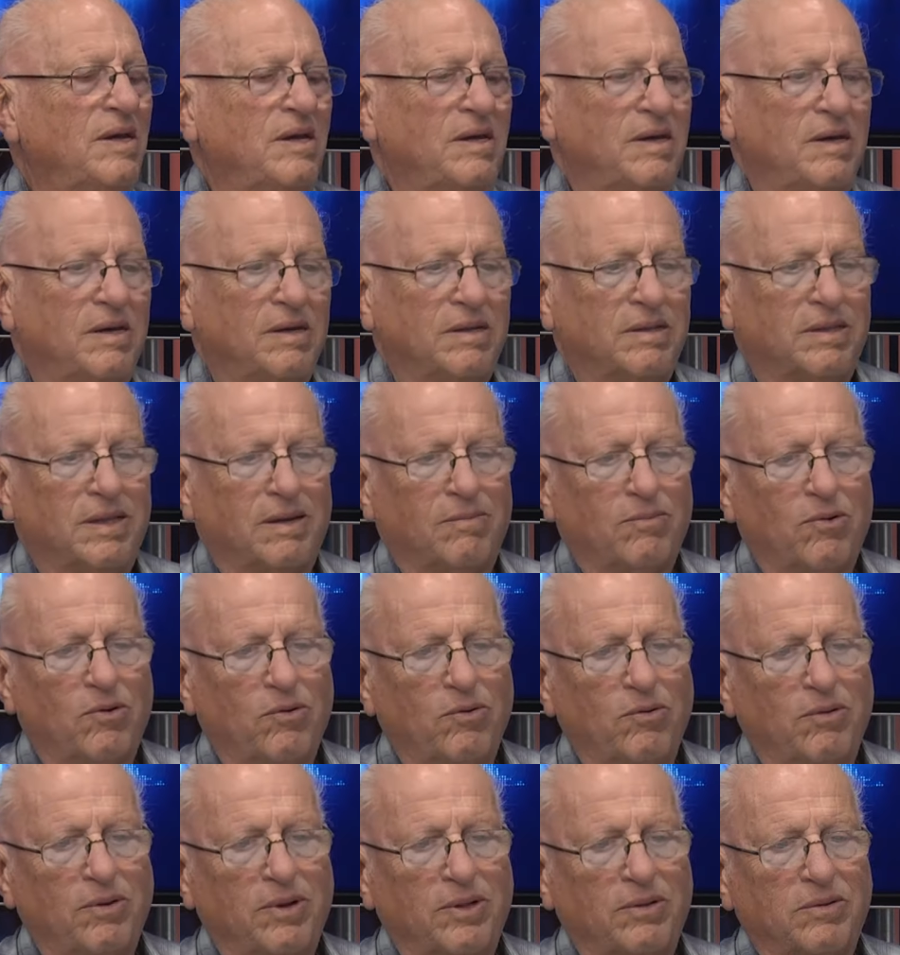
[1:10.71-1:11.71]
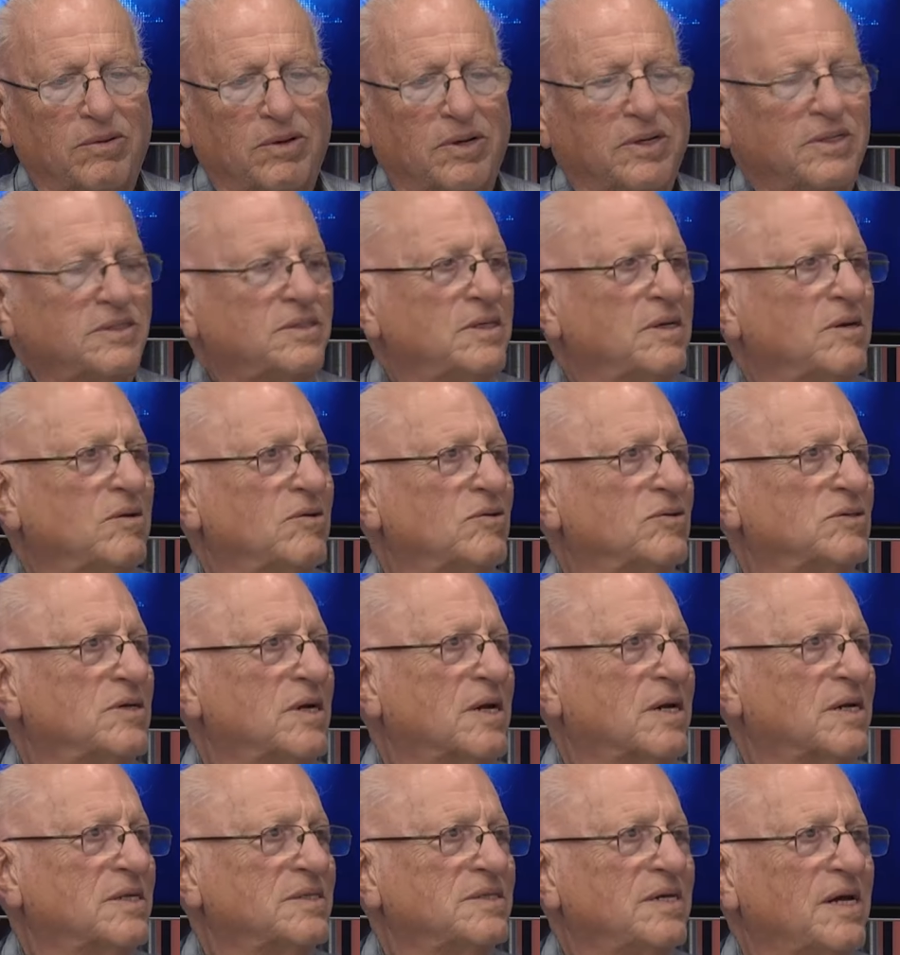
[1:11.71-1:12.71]
Y estamos viviendo en el circo
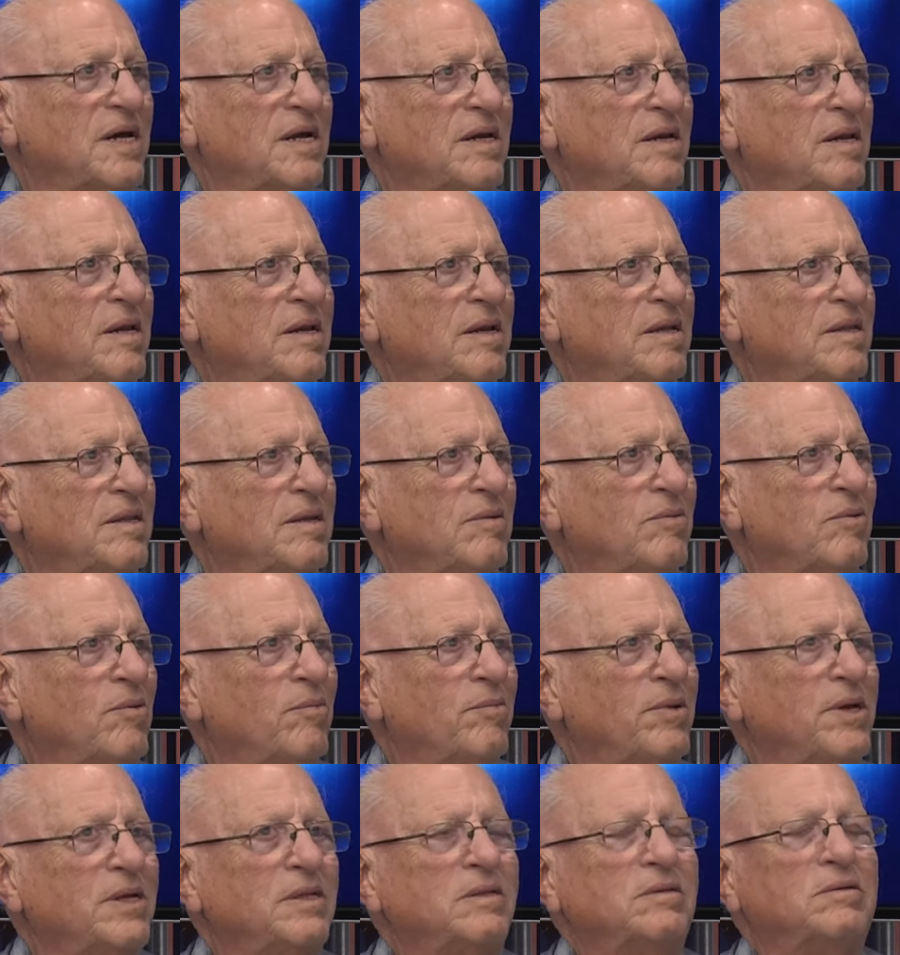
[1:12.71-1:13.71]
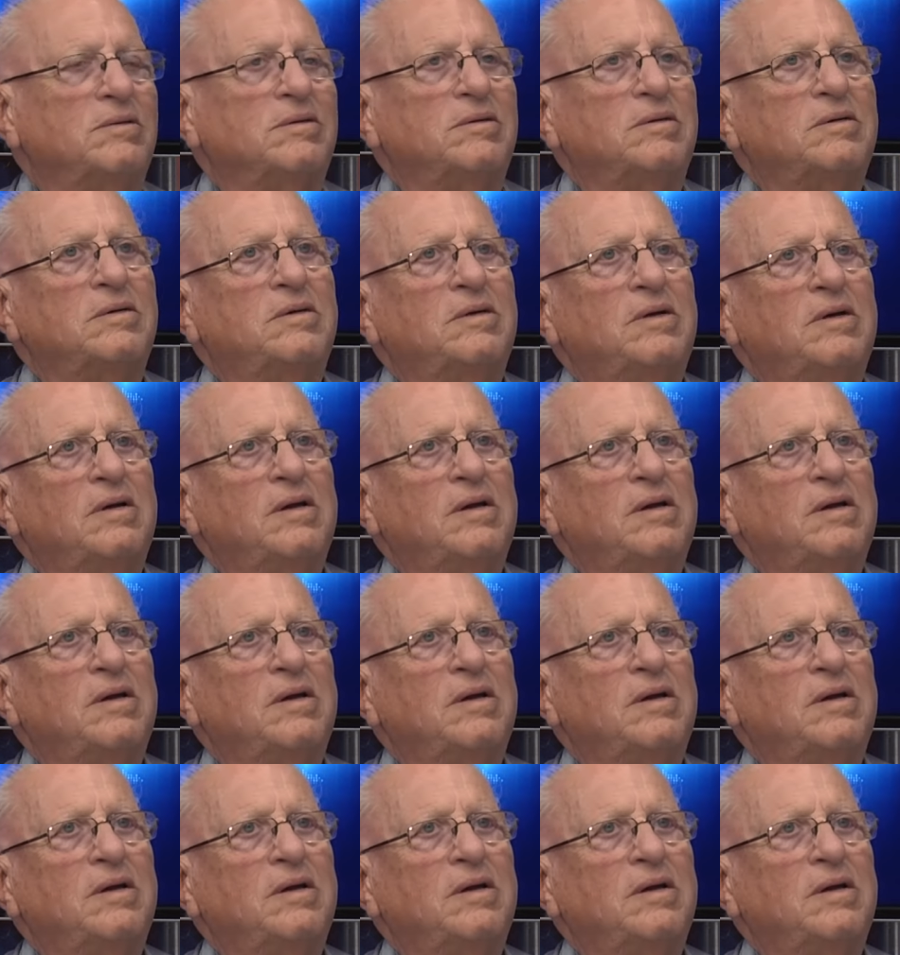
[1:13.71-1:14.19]
Sarrazani en este momento.